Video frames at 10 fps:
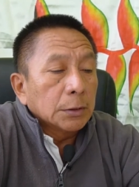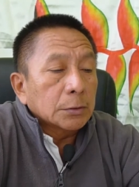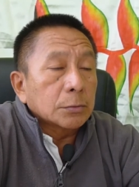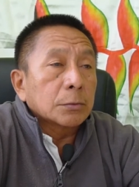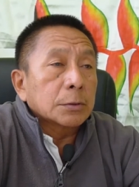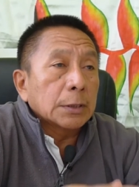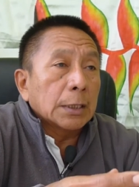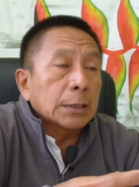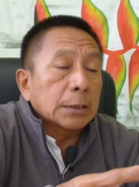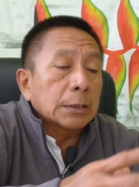Si uno se
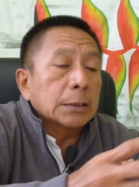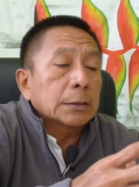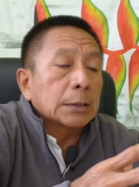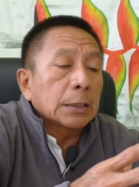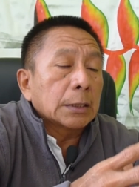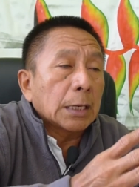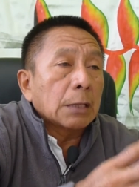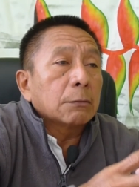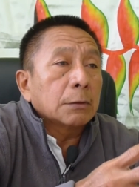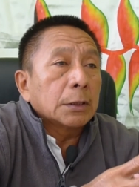ha
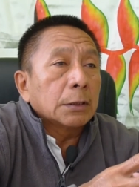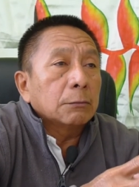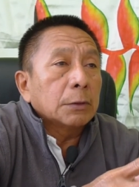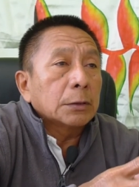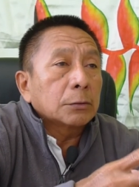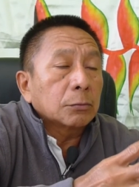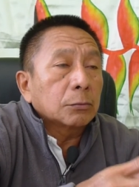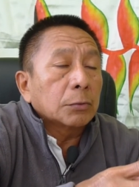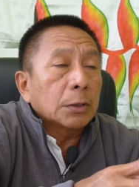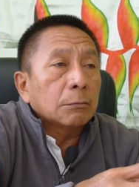estancado en una
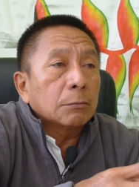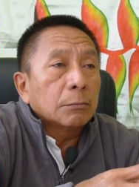estructura,